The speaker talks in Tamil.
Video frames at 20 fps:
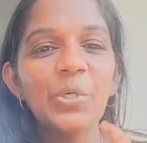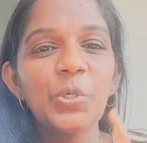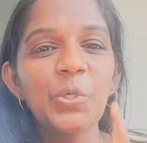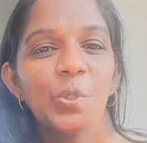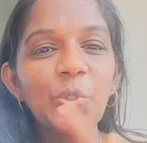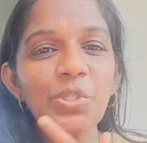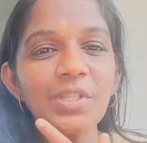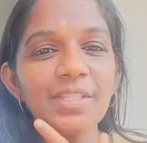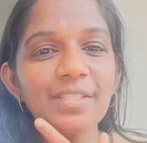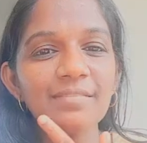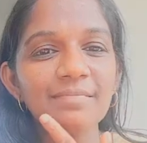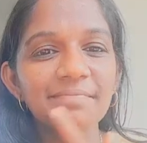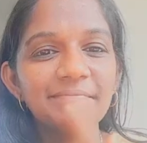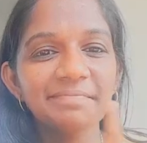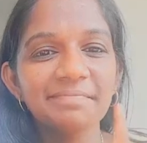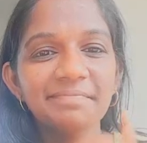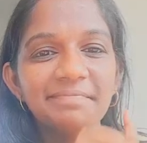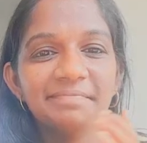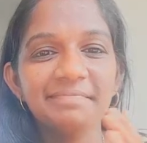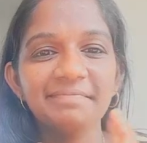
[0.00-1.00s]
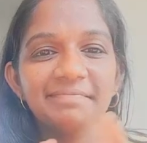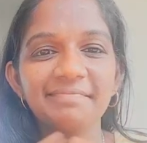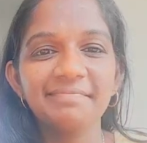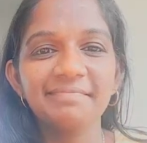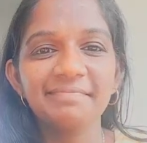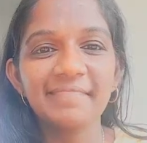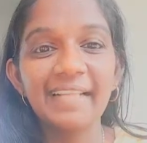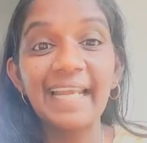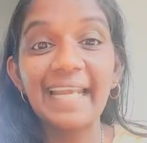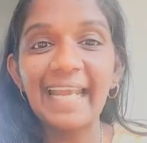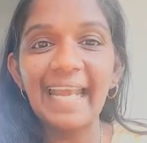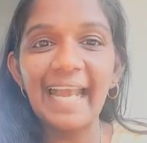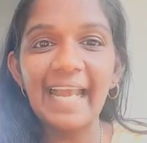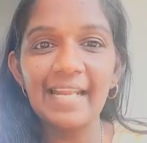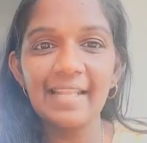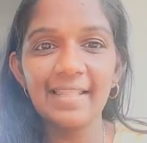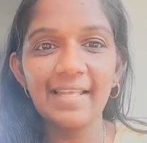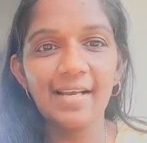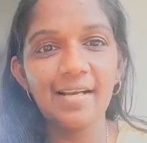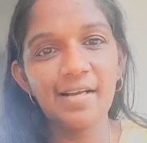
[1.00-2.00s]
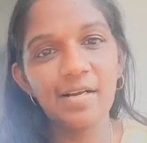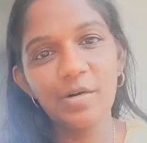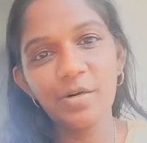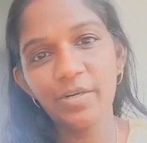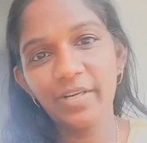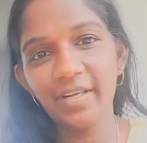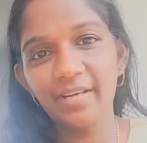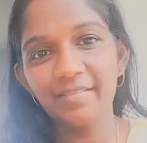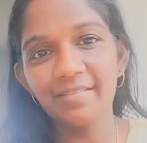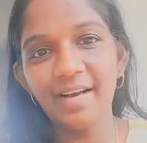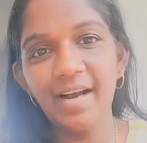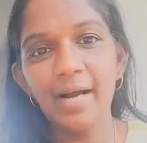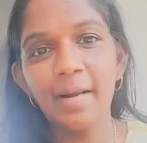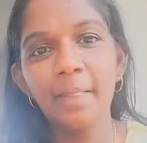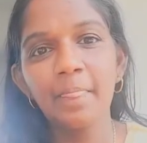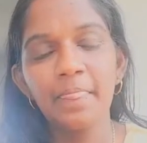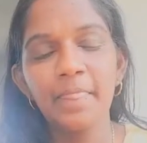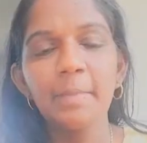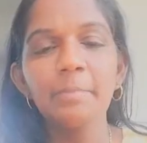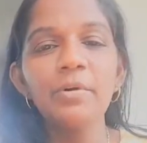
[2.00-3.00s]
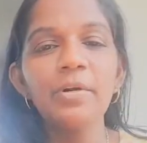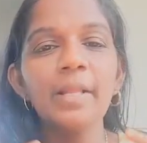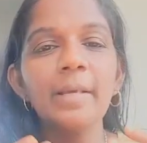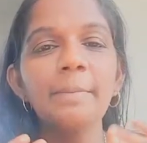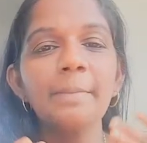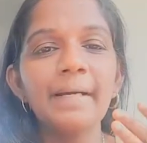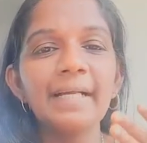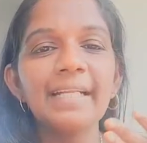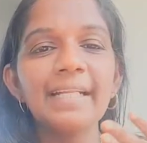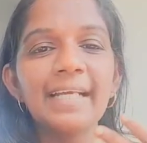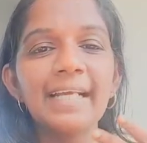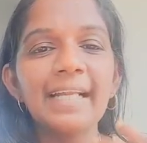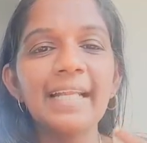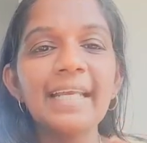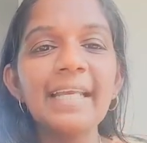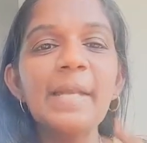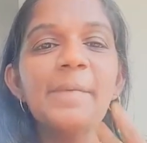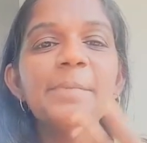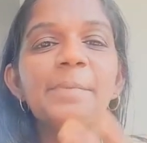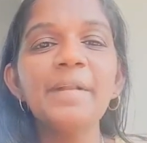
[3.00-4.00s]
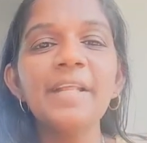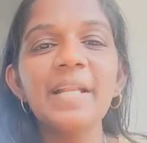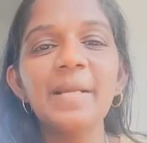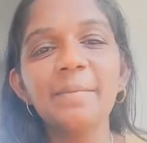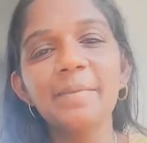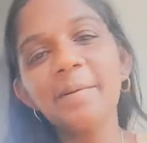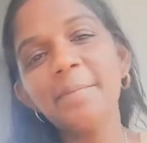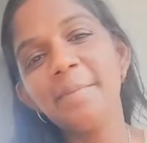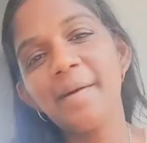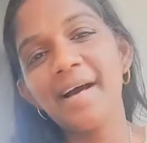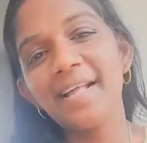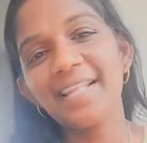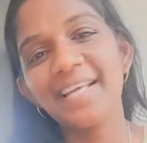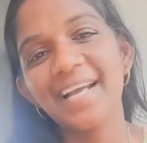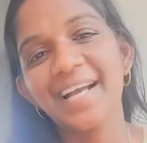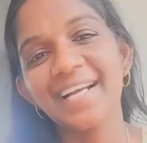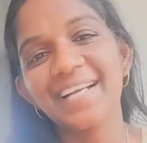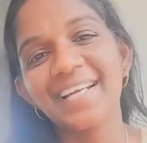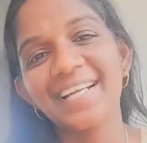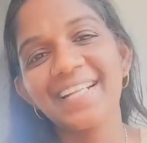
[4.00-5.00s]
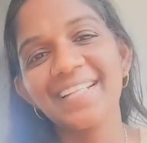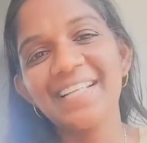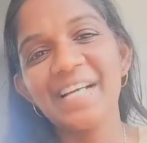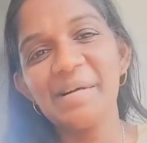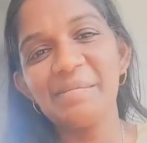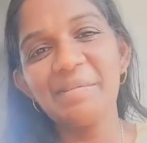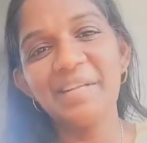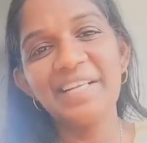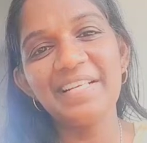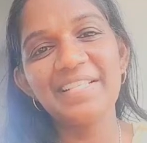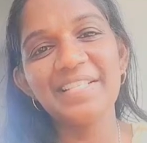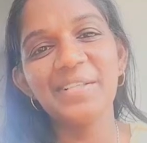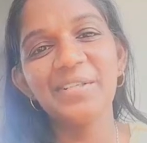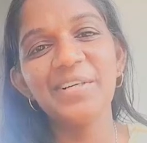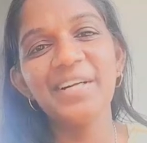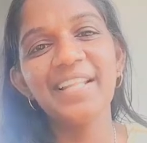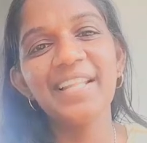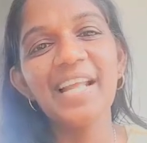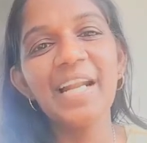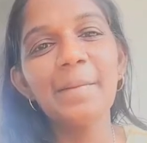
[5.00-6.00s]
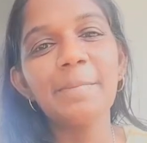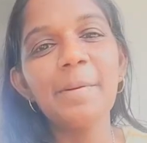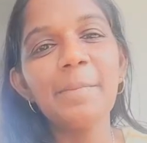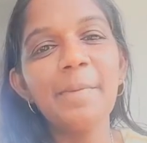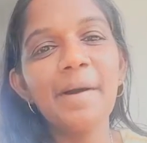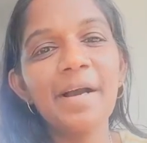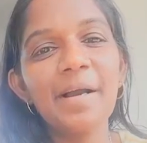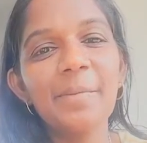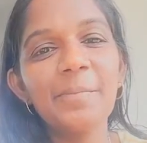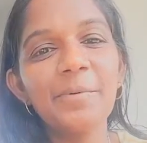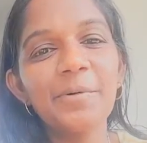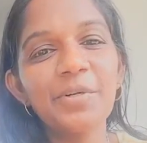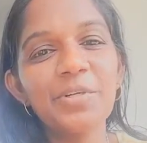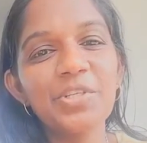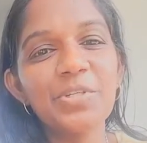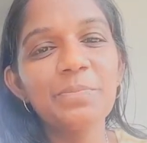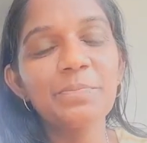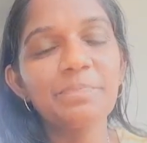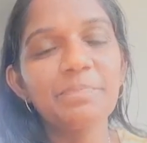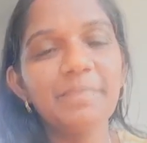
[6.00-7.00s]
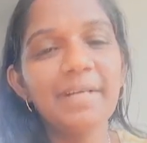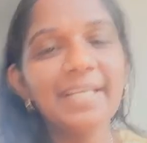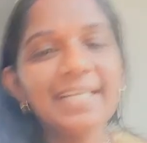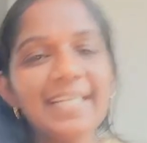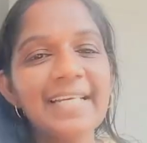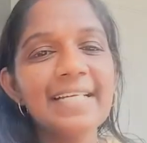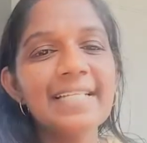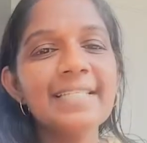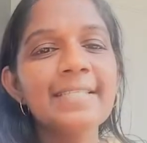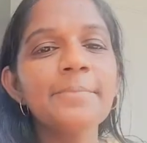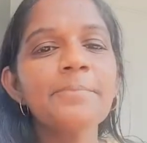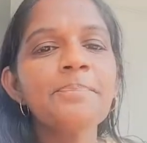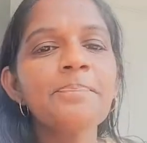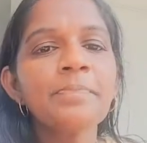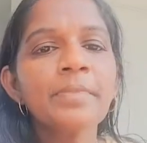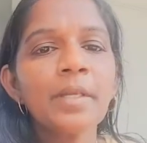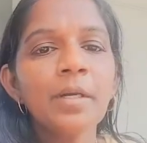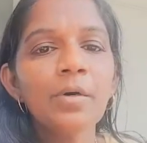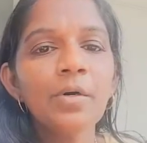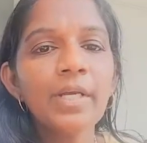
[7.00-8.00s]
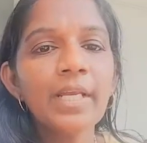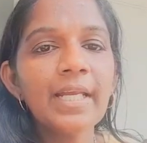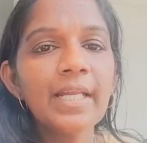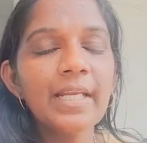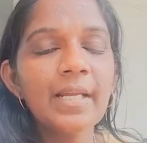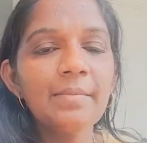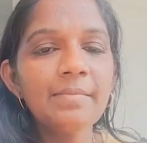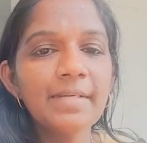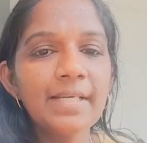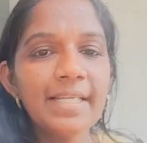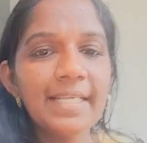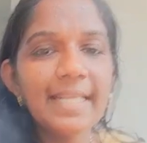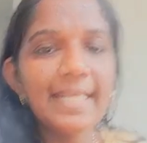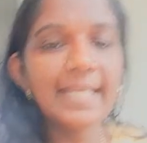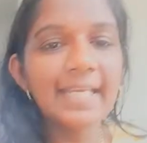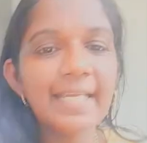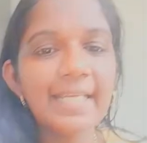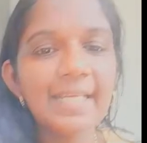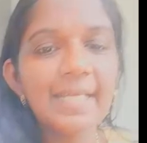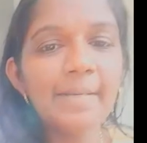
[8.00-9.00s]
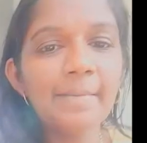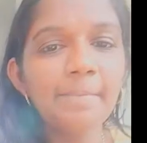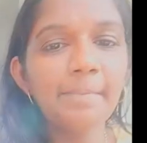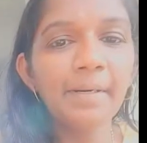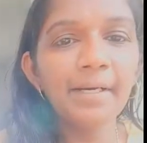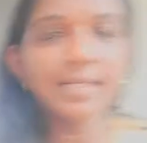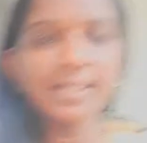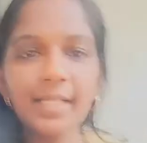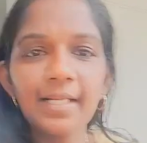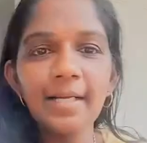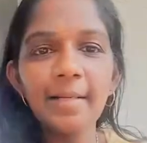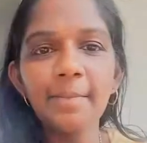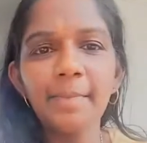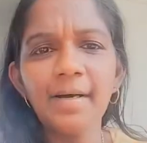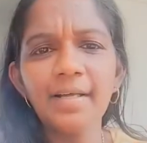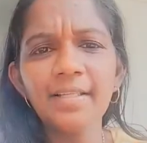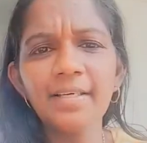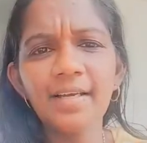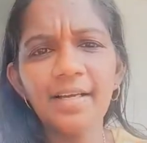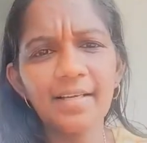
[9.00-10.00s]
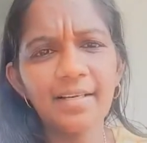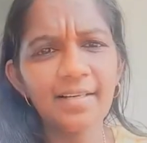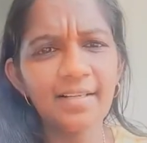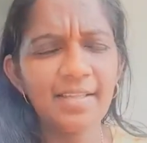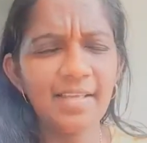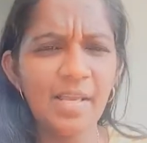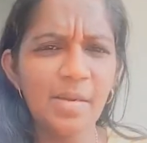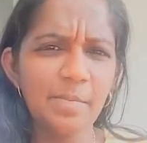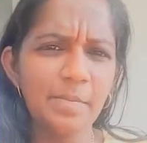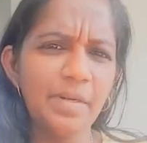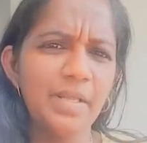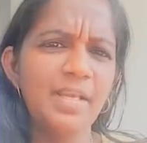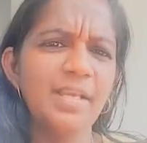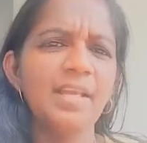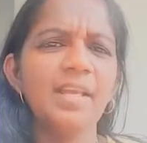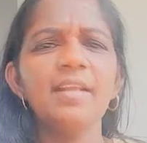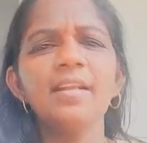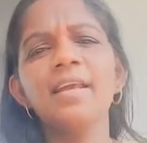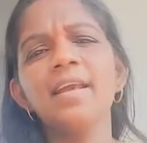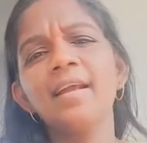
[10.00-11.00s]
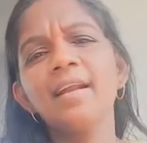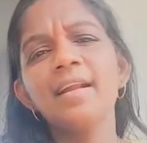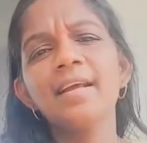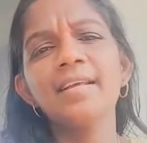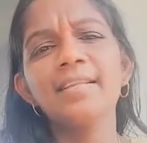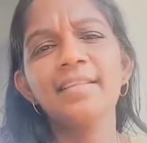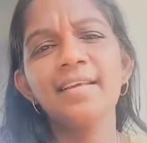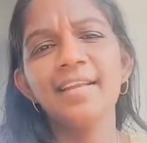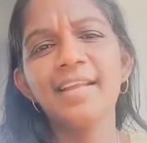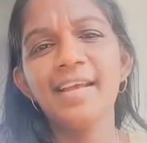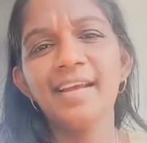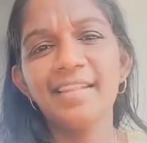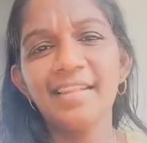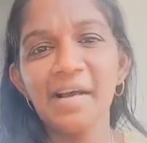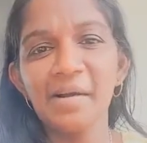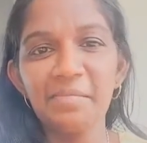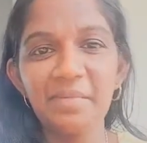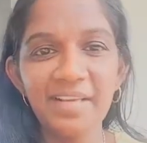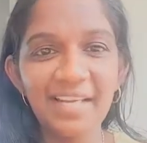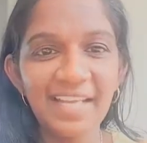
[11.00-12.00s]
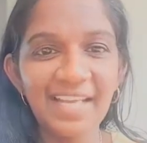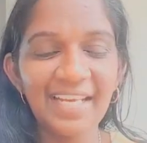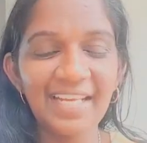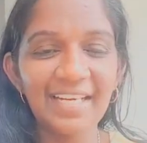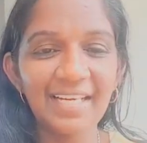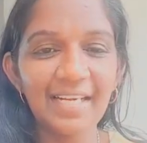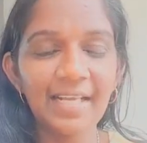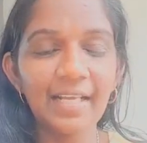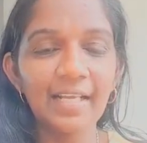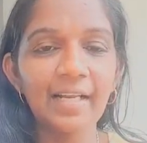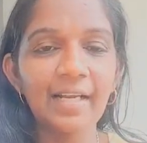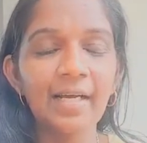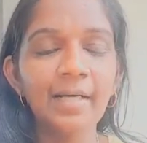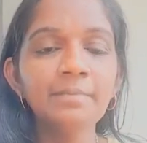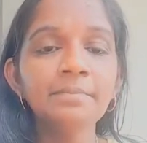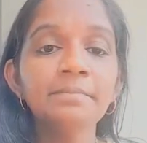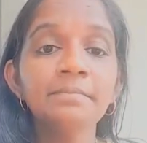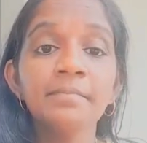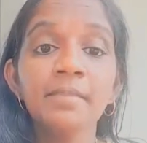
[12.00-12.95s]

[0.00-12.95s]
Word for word: டூத் கேர் தான் ஓகேவா நம்மளுடைய பற்களை எப்படி நம்ம பாதுகாக்கிறது அப்படின்னு சொல்லிட்டு தான் நம்ம பார்க்க போகிறோம் ஐடியாஸ் ஓகே நம்ம இன்றைக்கி பற்களை பாதுகாக்கிறது எப்படி என்ன எங்களுக்கு தெரியாதா அப்படின்னு நீங்கள் நினைக்கலாம்